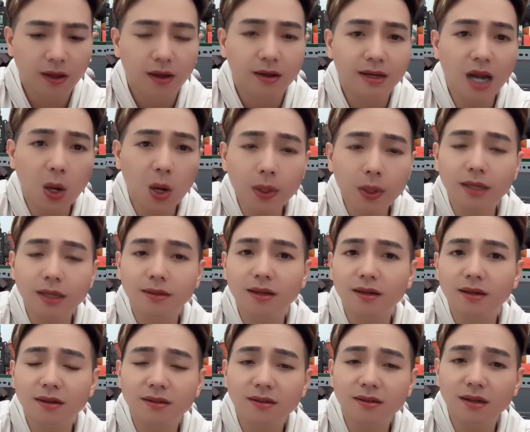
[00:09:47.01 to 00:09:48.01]
nói thì cho
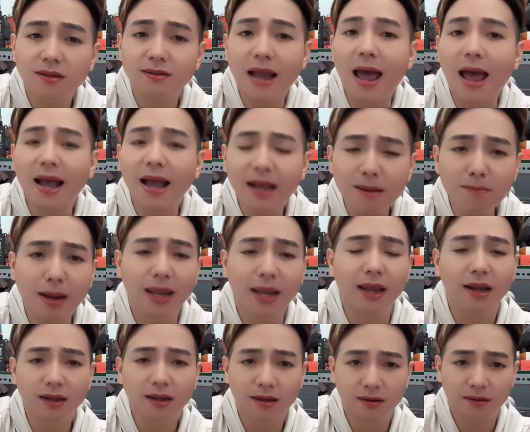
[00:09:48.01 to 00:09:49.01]
cho cho đã cái
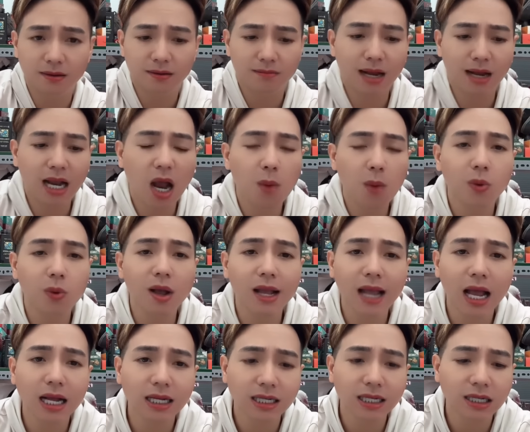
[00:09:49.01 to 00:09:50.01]
miệng à mà không có
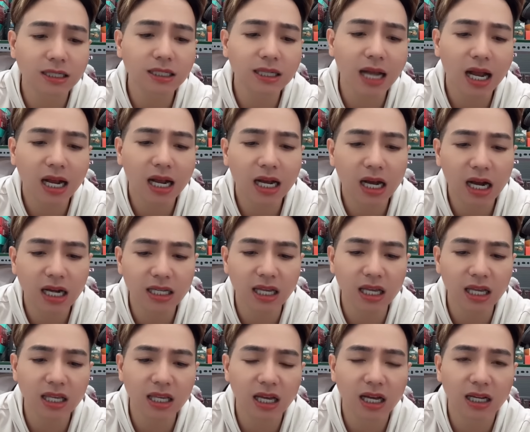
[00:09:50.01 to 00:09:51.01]
căn cứ căn ơ gì
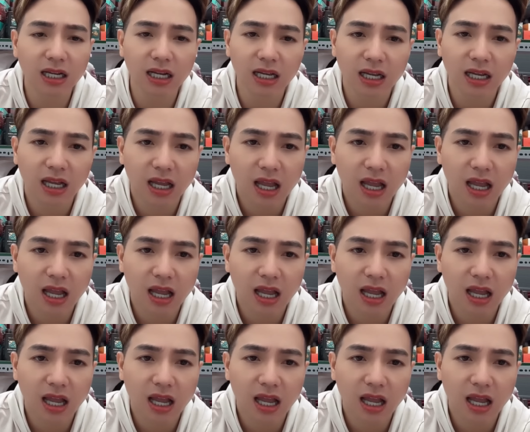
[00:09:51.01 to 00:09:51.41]
hết trơn á